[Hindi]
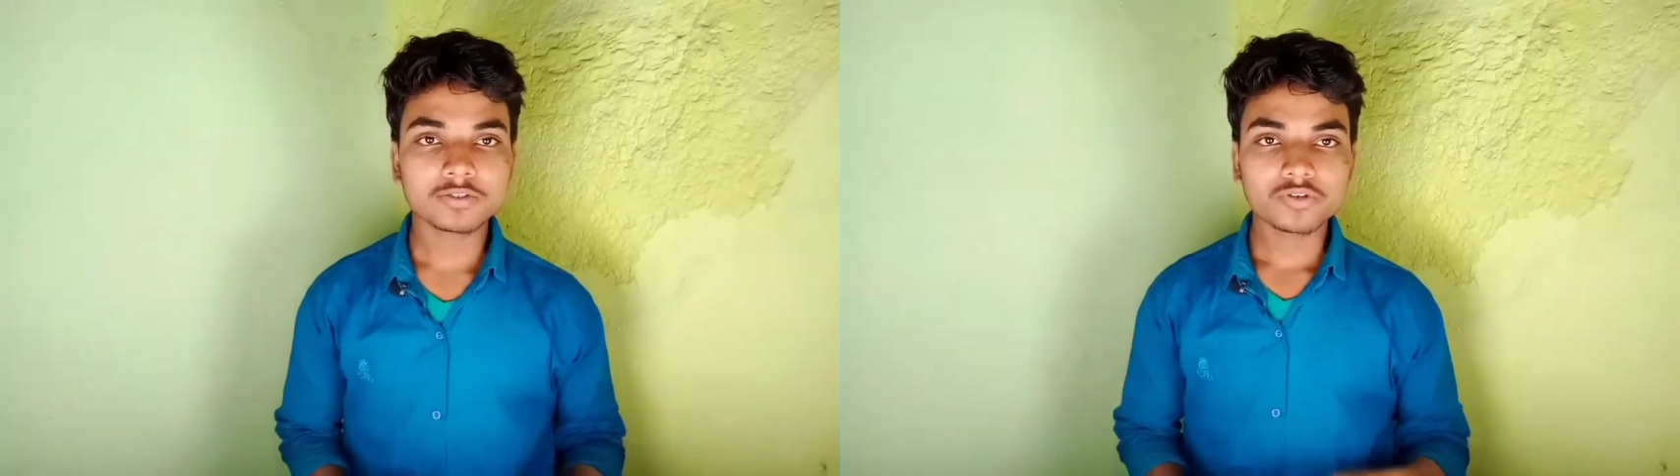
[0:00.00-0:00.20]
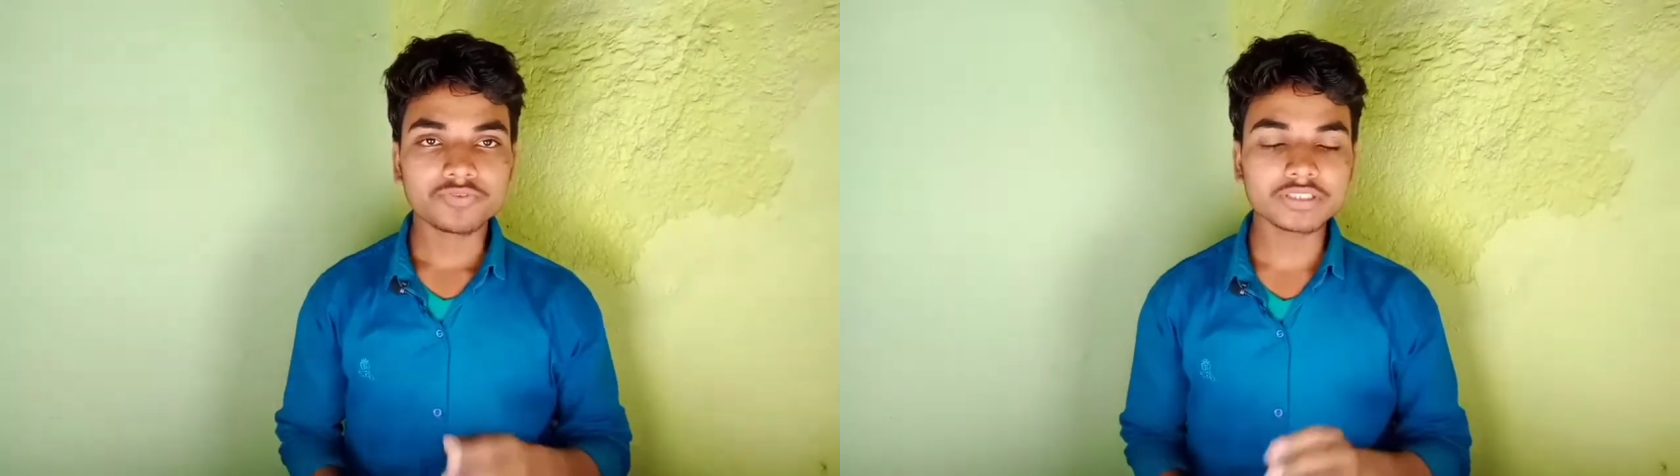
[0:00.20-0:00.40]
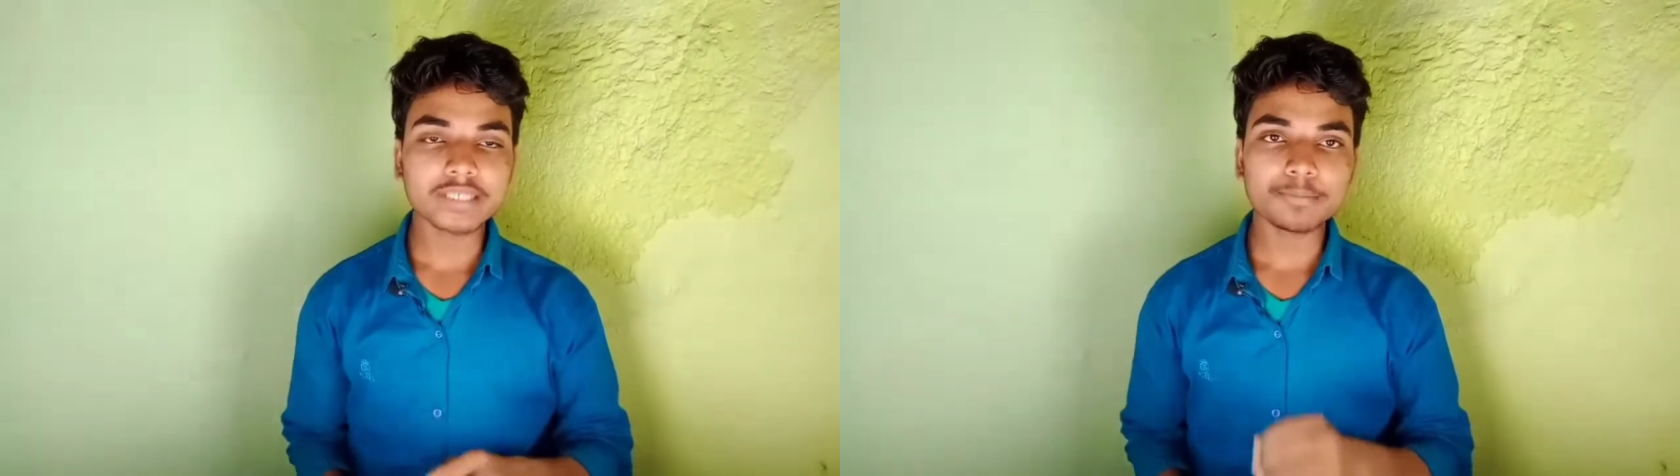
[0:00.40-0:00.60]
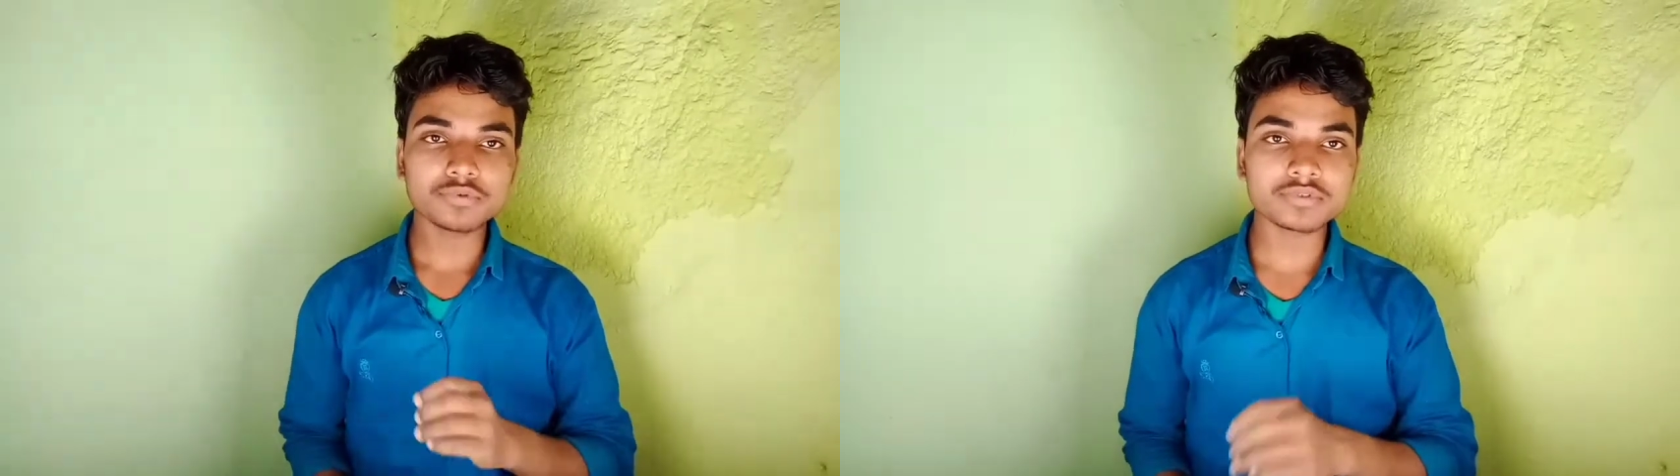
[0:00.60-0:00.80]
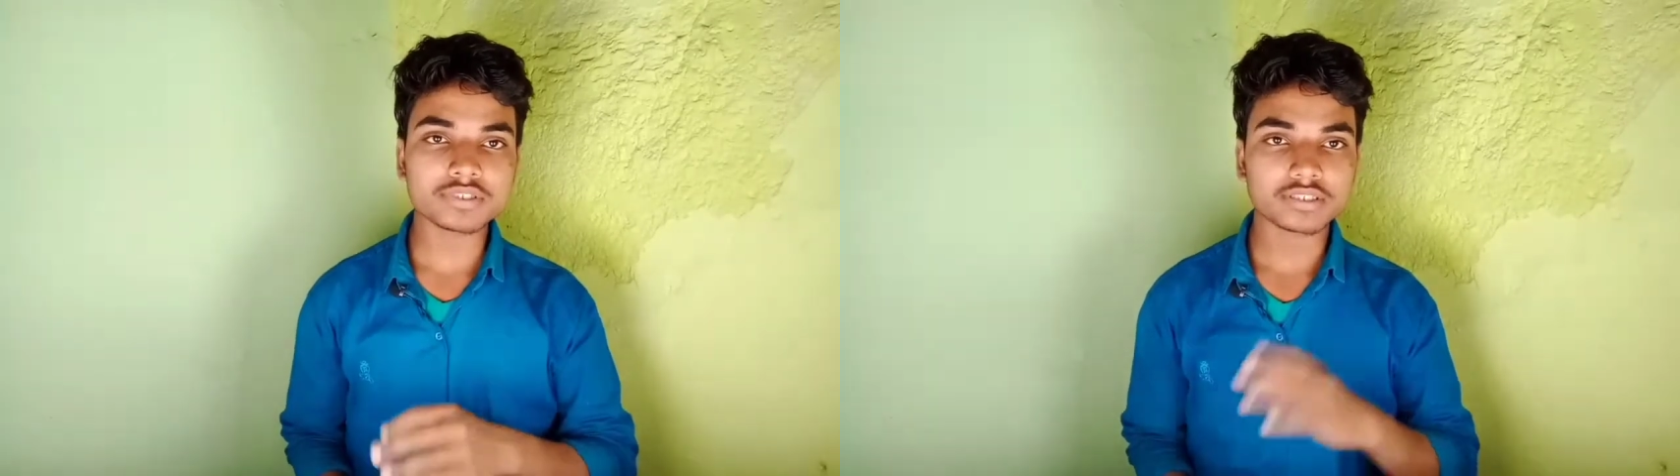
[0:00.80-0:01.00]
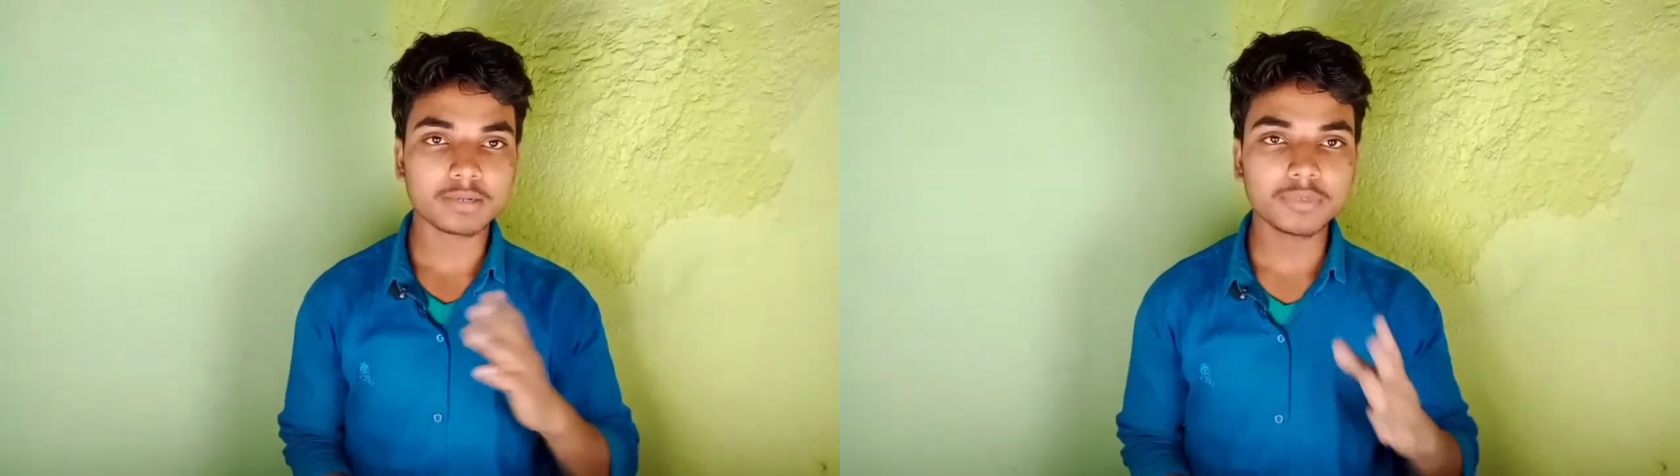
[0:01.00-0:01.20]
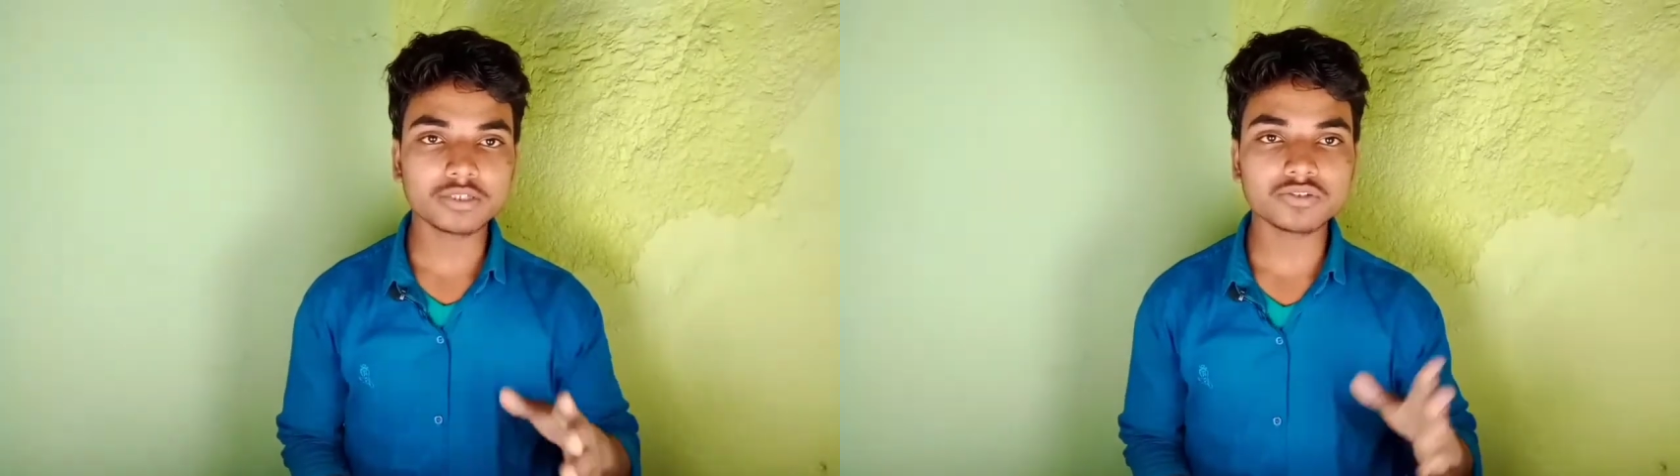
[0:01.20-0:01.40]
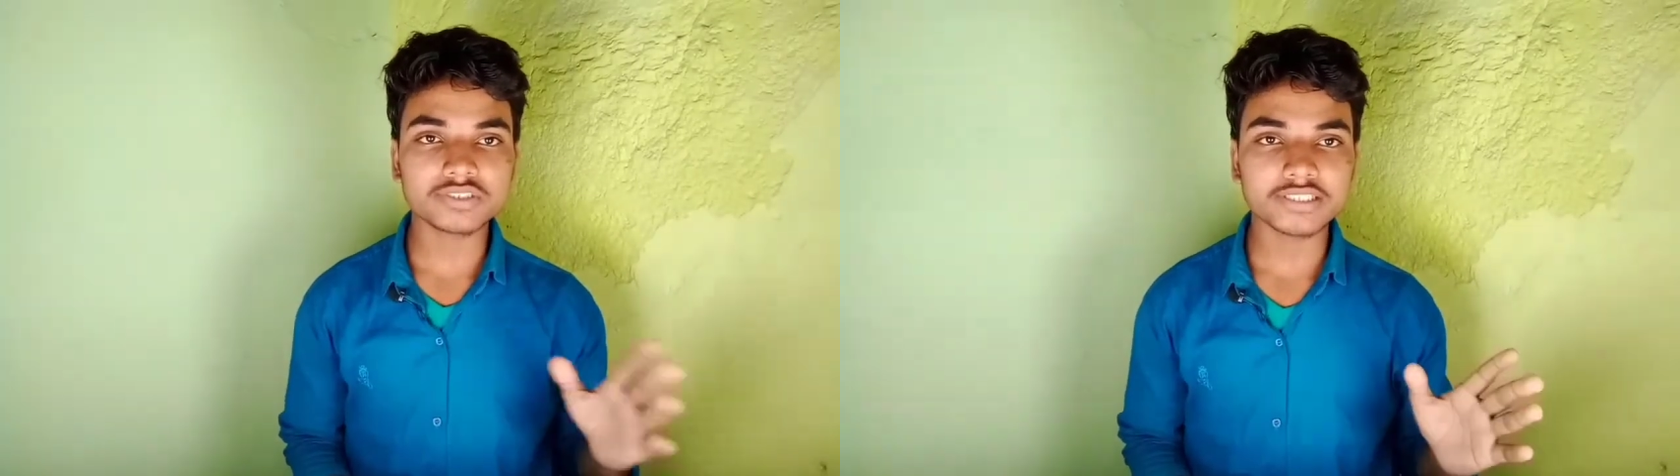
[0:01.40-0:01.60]
तो फ्रेंड्स आप उस
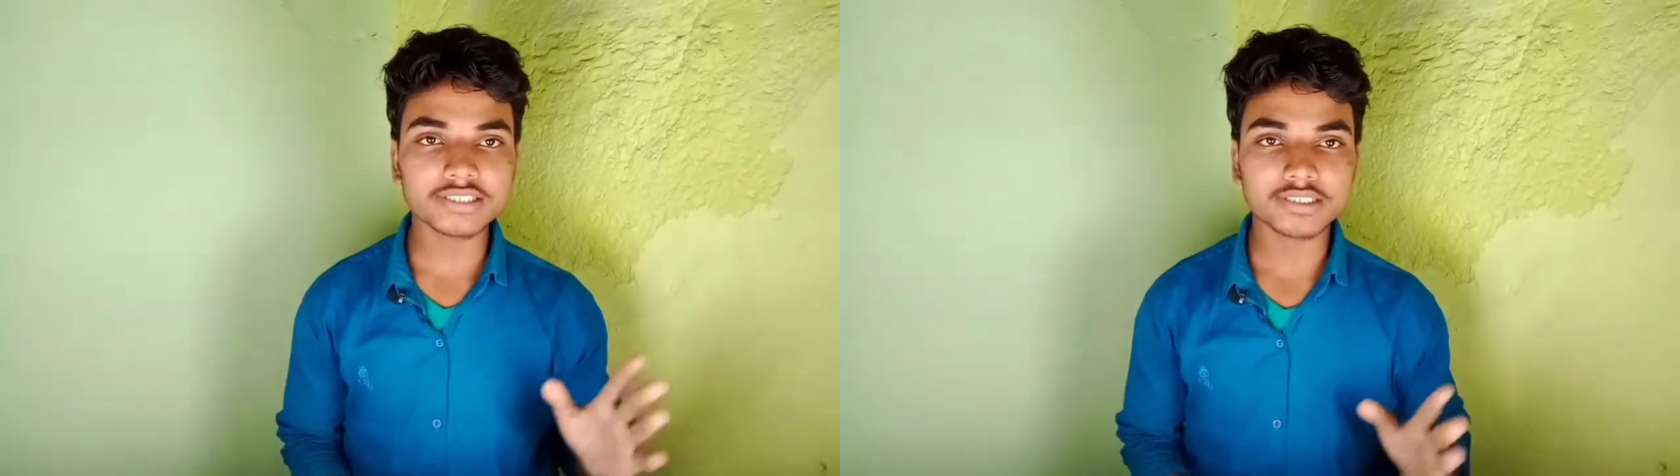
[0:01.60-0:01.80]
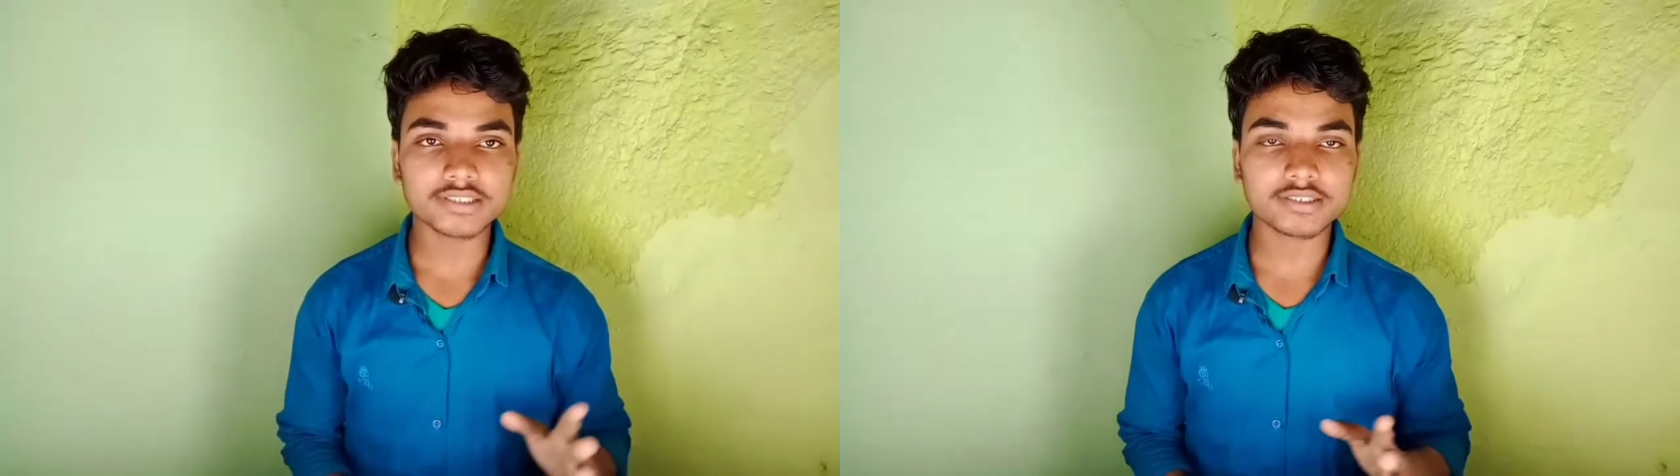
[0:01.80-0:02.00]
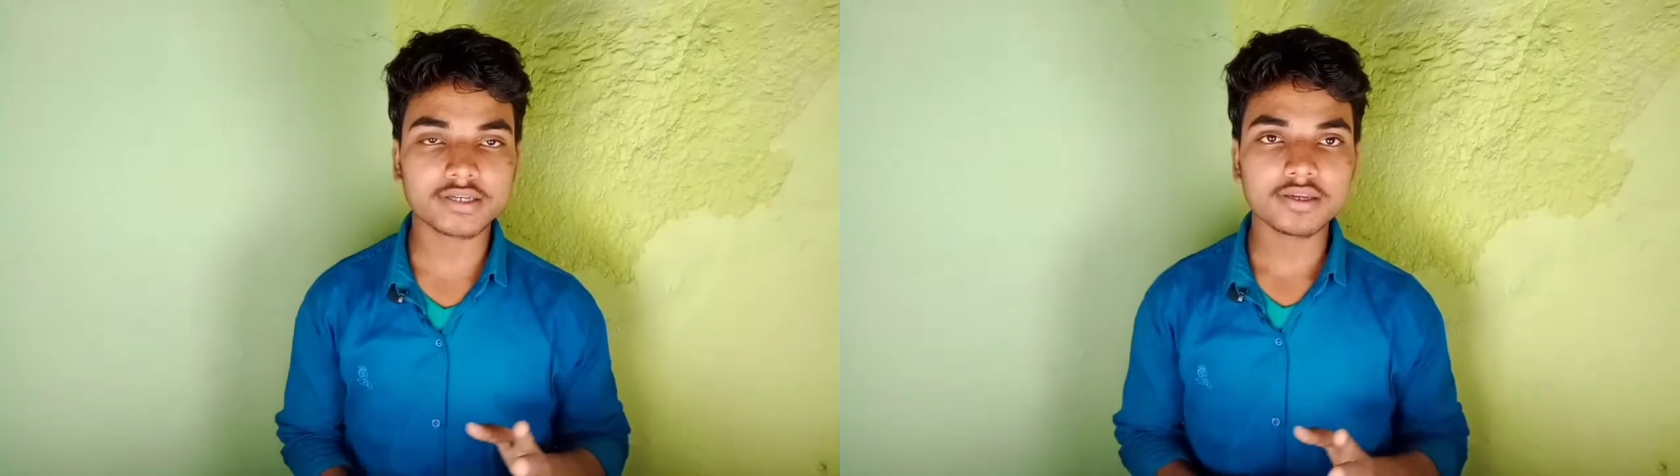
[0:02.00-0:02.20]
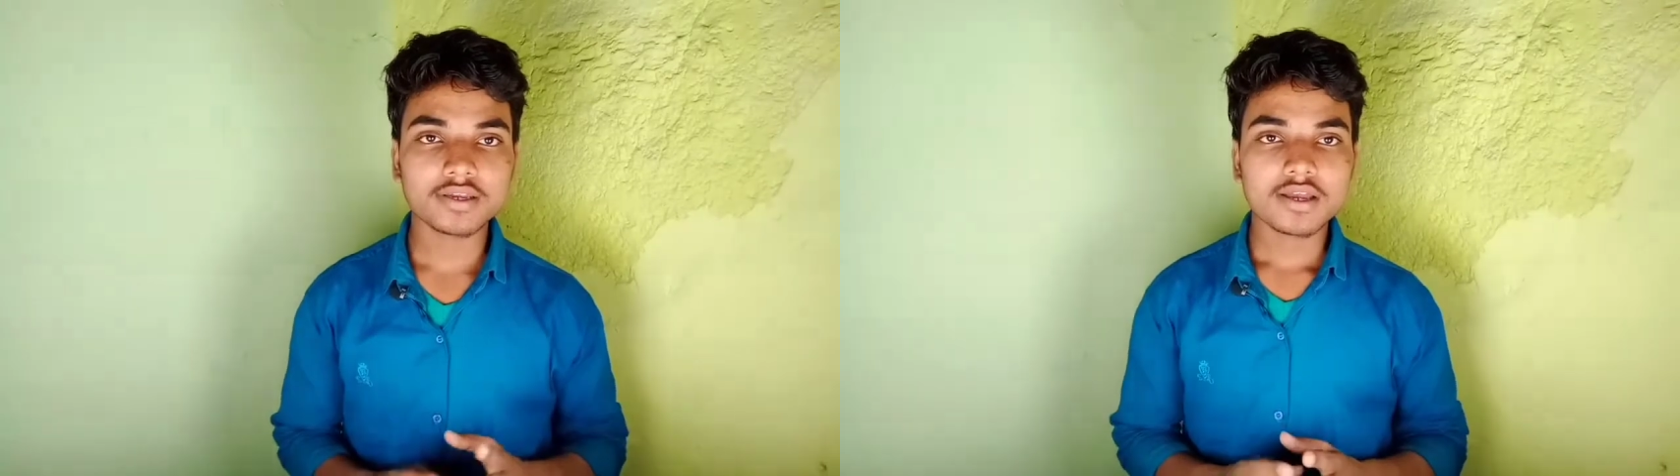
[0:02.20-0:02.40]
थंबनेल को चेंज कर दीजिए